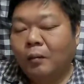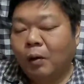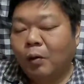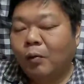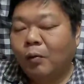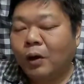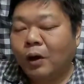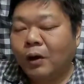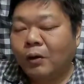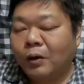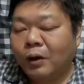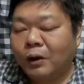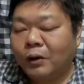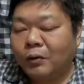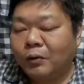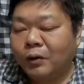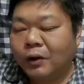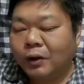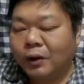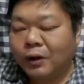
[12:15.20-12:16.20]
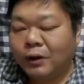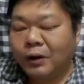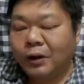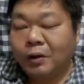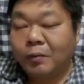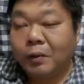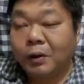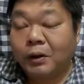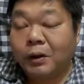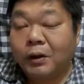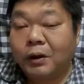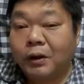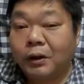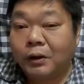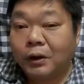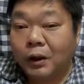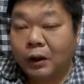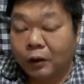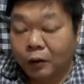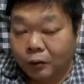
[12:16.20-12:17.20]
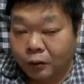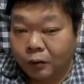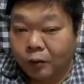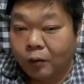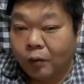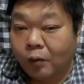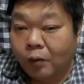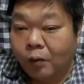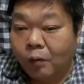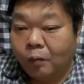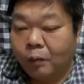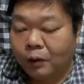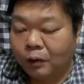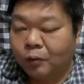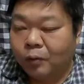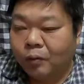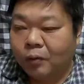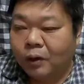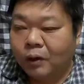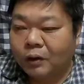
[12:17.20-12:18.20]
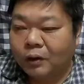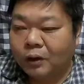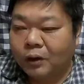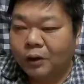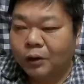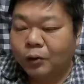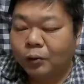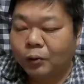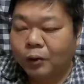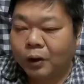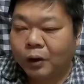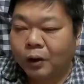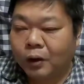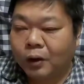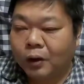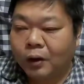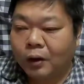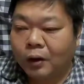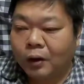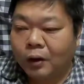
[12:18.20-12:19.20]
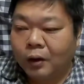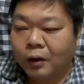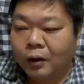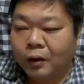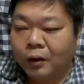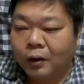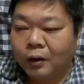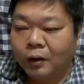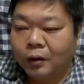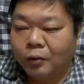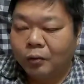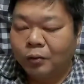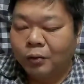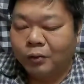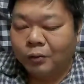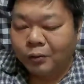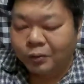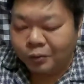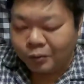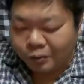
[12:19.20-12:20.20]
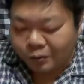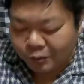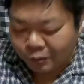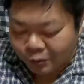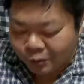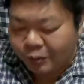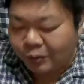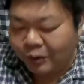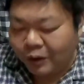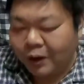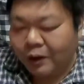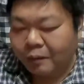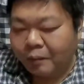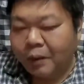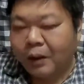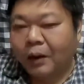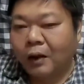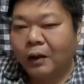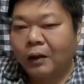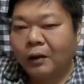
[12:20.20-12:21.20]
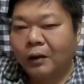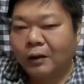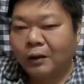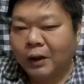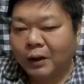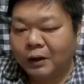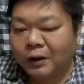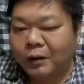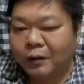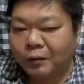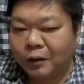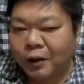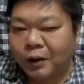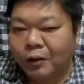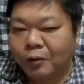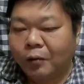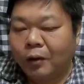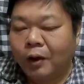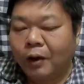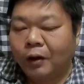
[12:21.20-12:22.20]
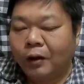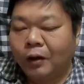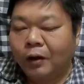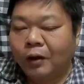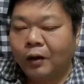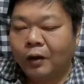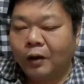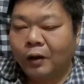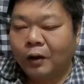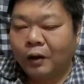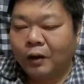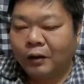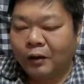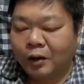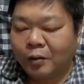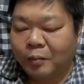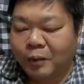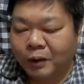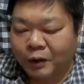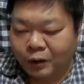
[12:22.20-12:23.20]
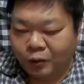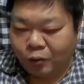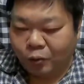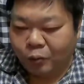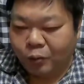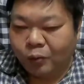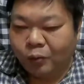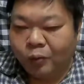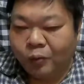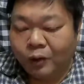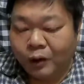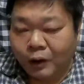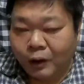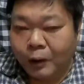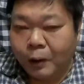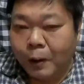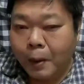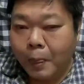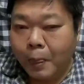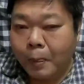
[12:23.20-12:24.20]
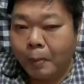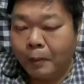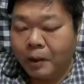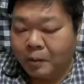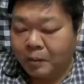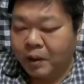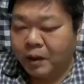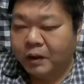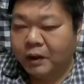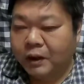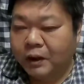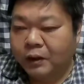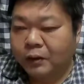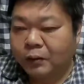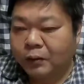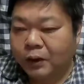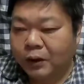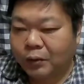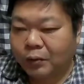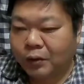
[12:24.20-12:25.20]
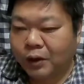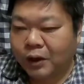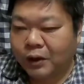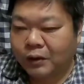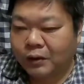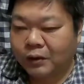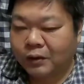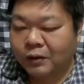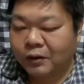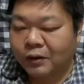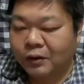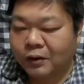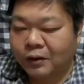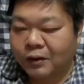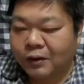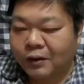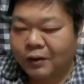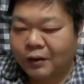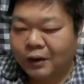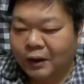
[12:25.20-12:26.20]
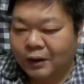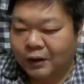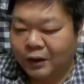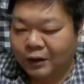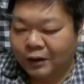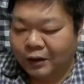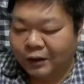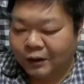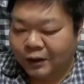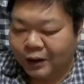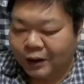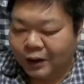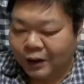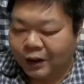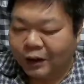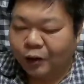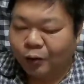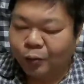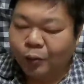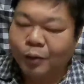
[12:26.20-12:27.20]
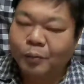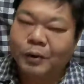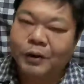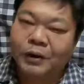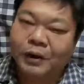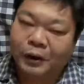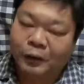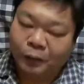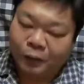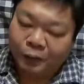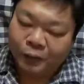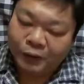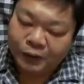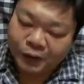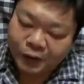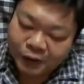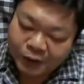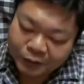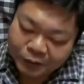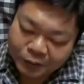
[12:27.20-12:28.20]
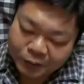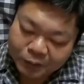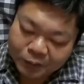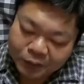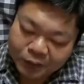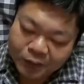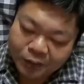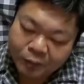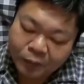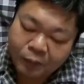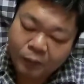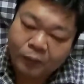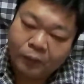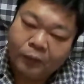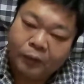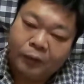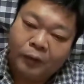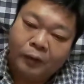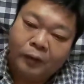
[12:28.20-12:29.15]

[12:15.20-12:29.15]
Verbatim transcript: まあ、今回の映像には出してきませんでしたけど、まあ、それは正常な普通の軍であれば出したくないのは当たり前だと思うのでイメージ映像でとりあえず出しちゃったんじゃないかなと思いますけどいずれにしましても、